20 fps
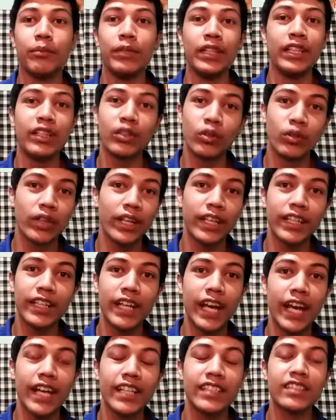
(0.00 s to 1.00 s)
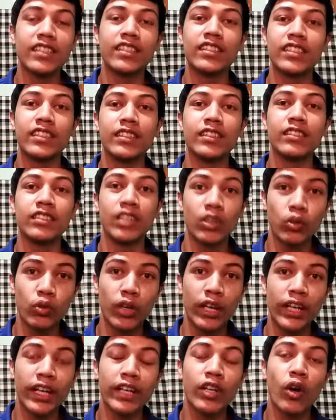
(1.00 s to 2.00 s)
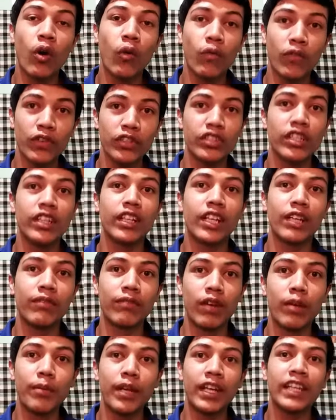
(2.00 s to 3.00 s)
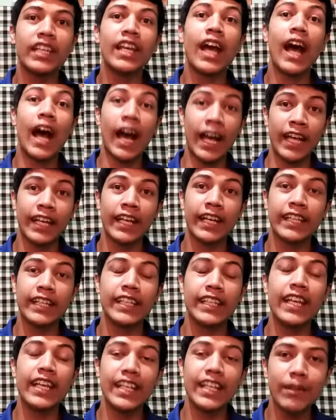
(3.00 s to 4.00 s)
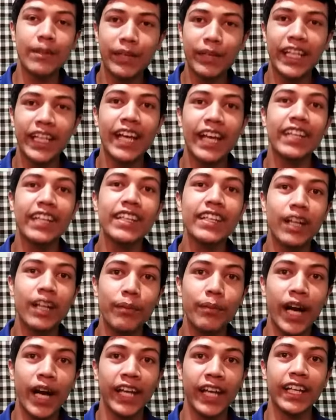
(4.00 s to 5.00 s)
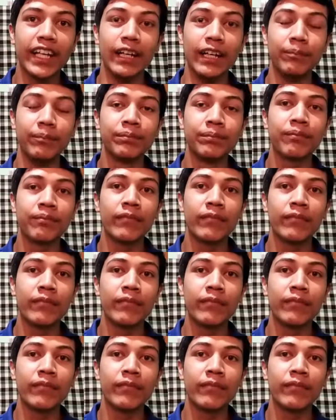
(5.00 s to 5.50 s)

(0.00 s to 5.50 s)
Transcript: बिल्कुल नहीं गाइस ये सीज़न ज़रूर आएगा ये ऑफिशियली कन्फर्म है कि ये आएगा ये नहीं बताया है कि कब आएगा